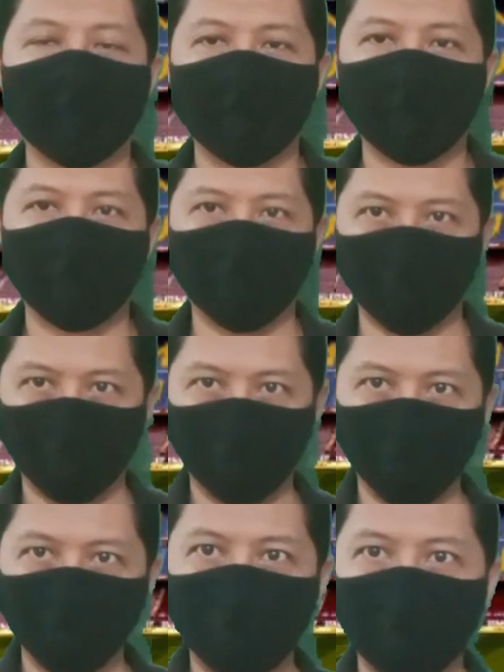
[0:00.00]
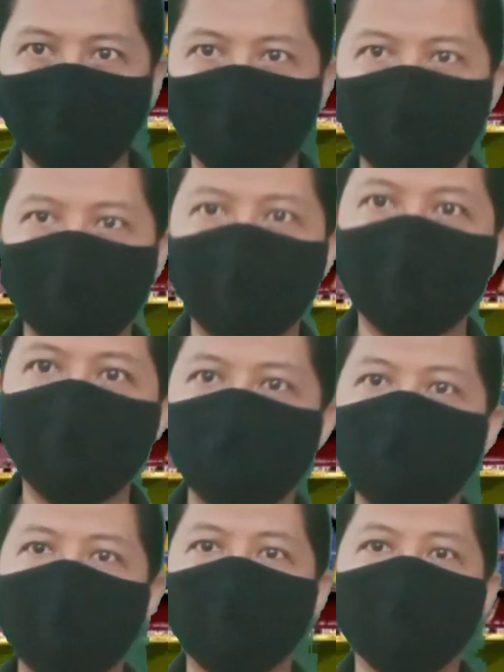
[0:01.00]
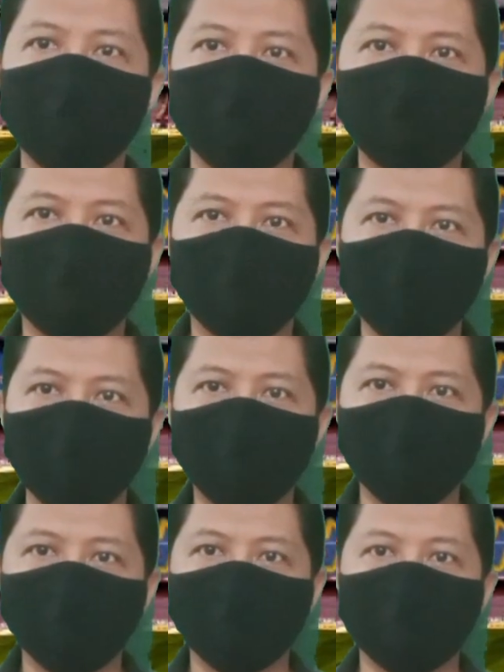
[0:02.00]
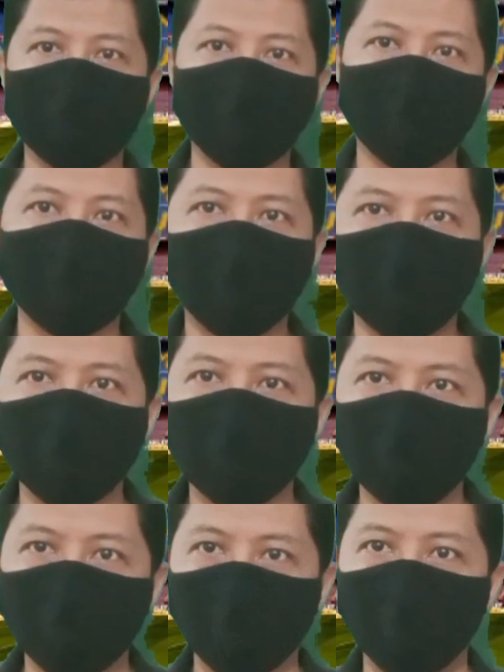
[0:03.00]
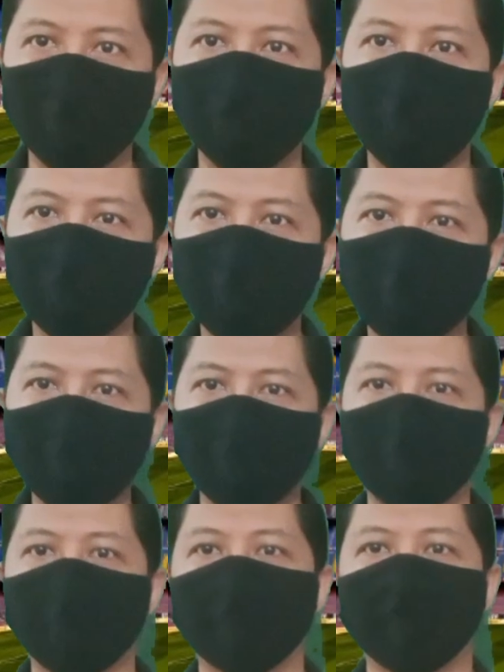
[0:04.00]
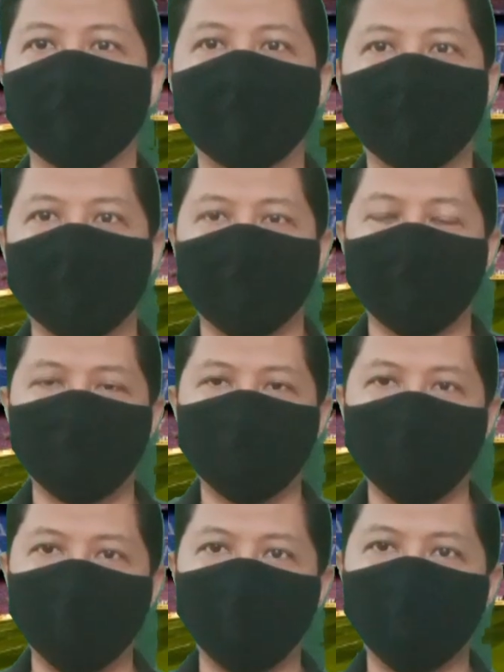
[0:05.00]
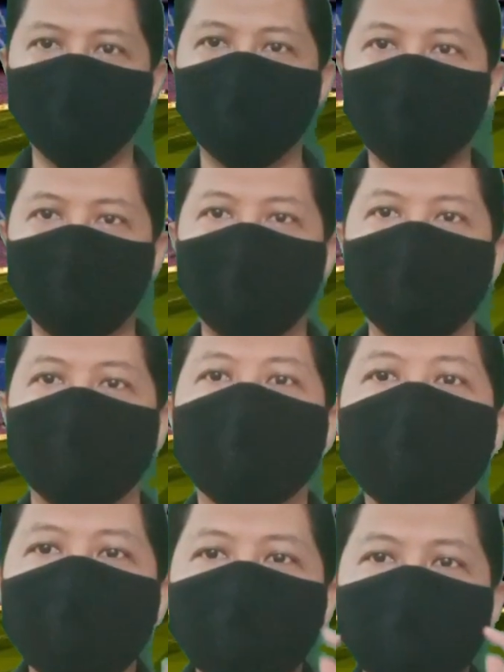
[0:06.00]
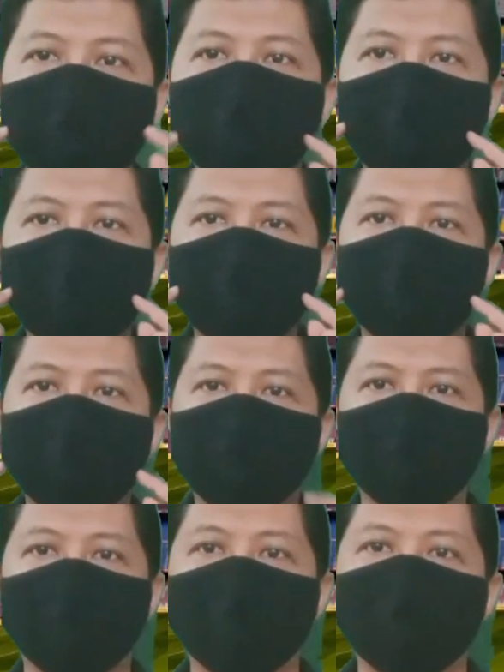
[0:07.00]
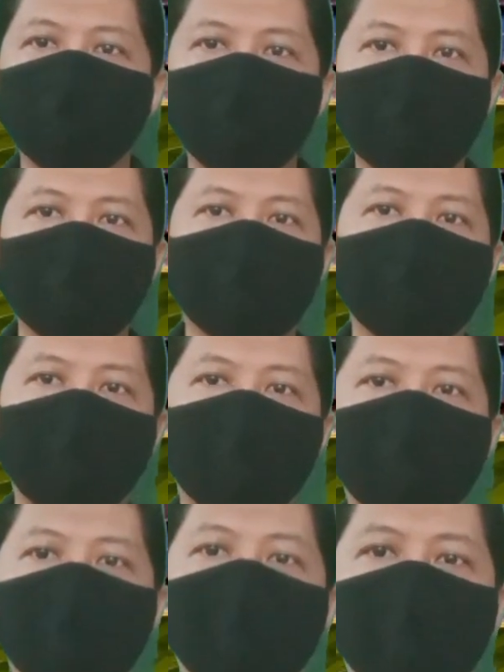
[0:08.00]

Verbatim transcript: Jangan lupa tetap patuhi protokol kesehatan dari pemerintah. Cuci tangan, memakai masker, menjaga jarak.